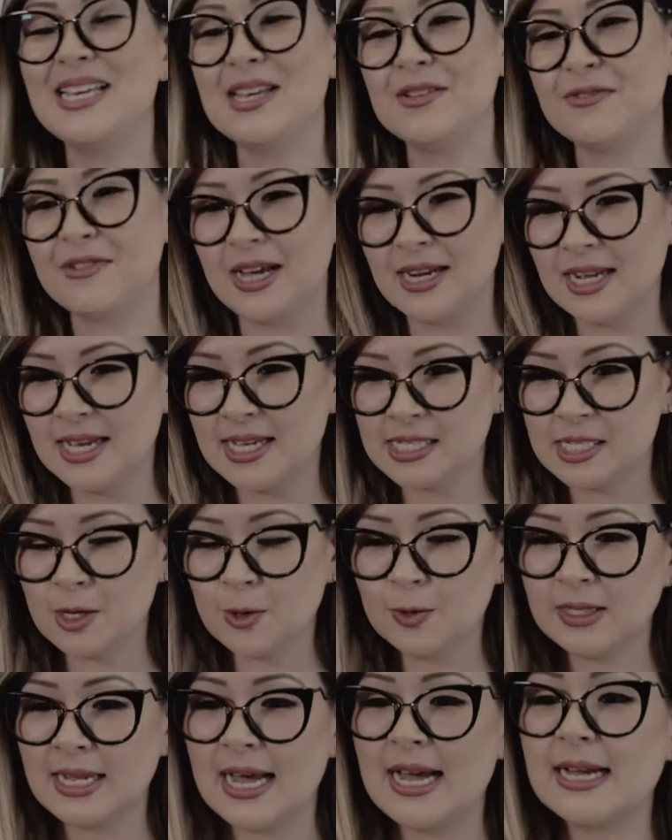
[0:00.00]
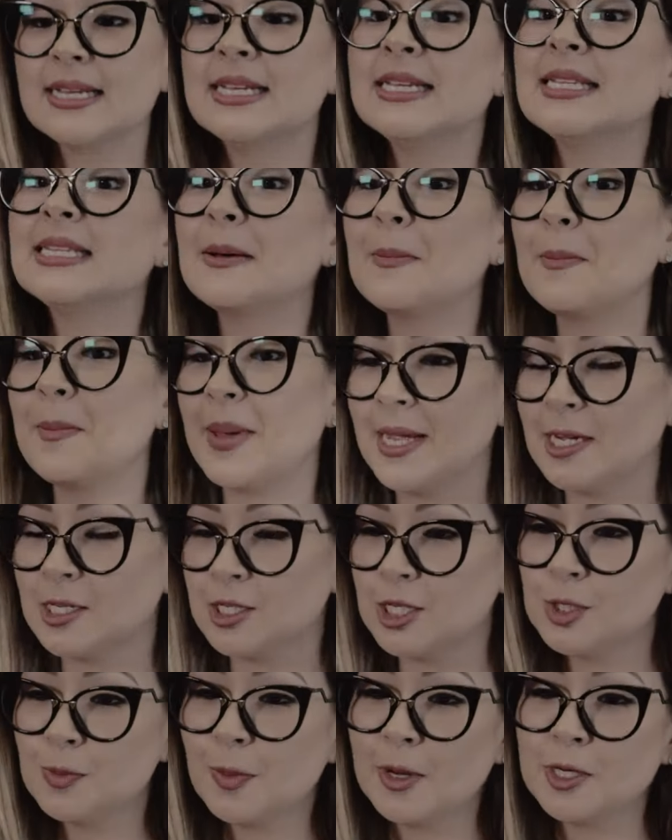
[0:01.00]
E vale ressaltar que também a
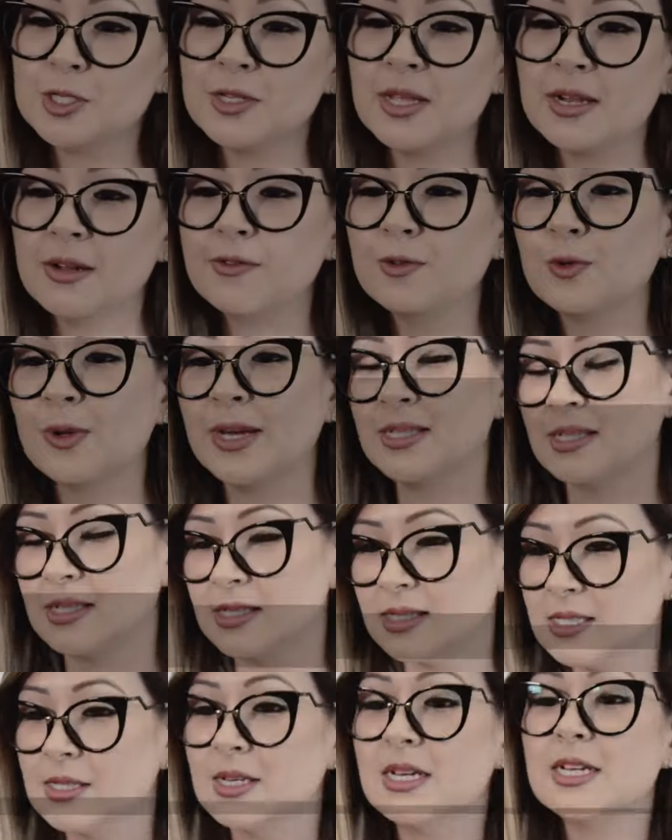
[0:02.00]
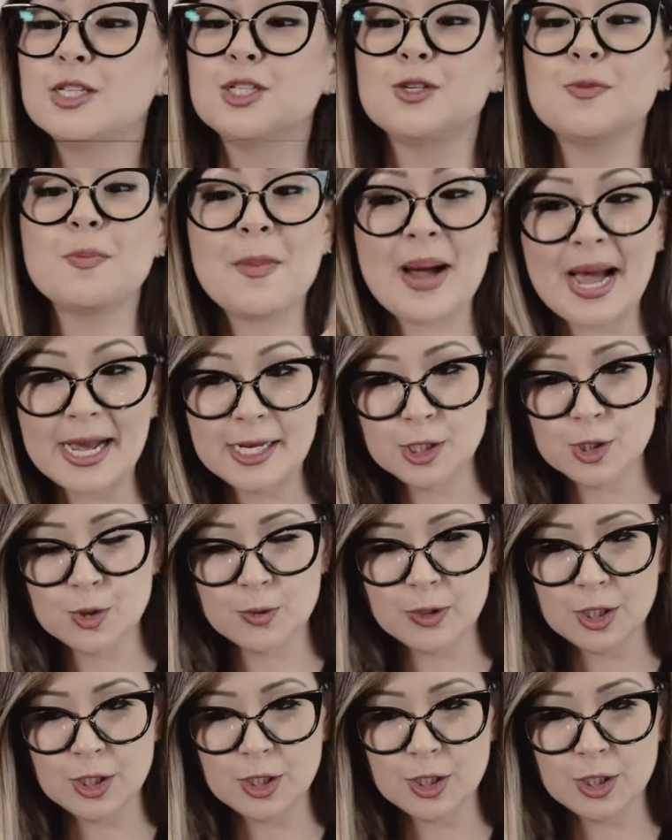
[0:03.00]
gente pode ter influências de mais de um